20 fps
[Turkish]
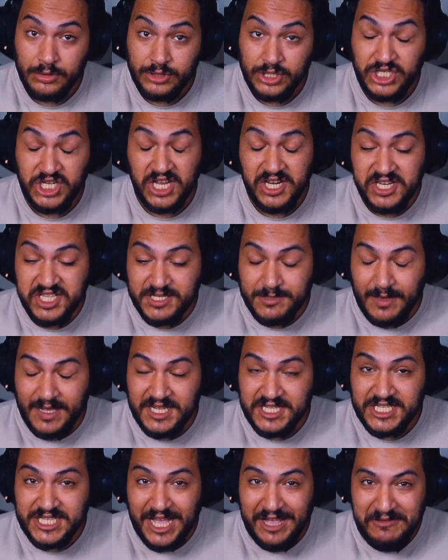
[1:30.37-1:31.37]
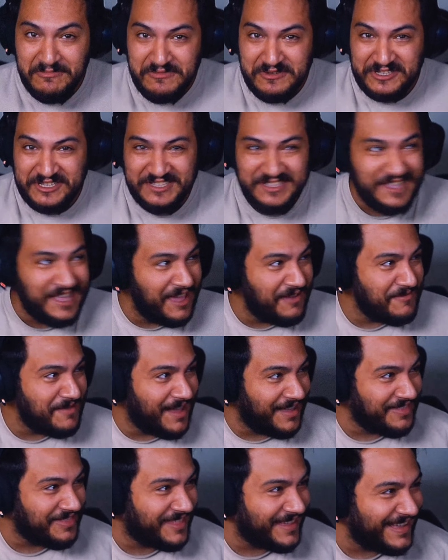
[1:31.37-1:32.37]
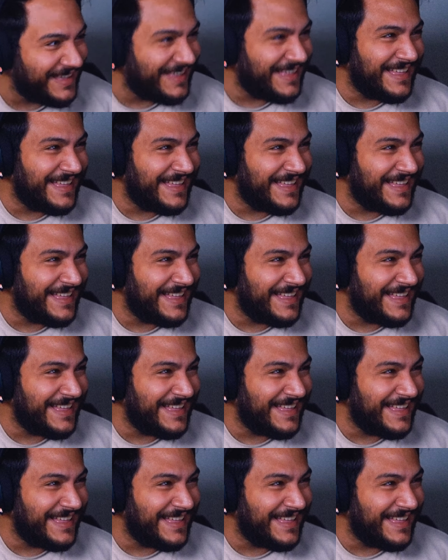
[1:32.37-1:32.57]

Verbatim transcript: canınız bana sağ olsun diye bir anda. Ha,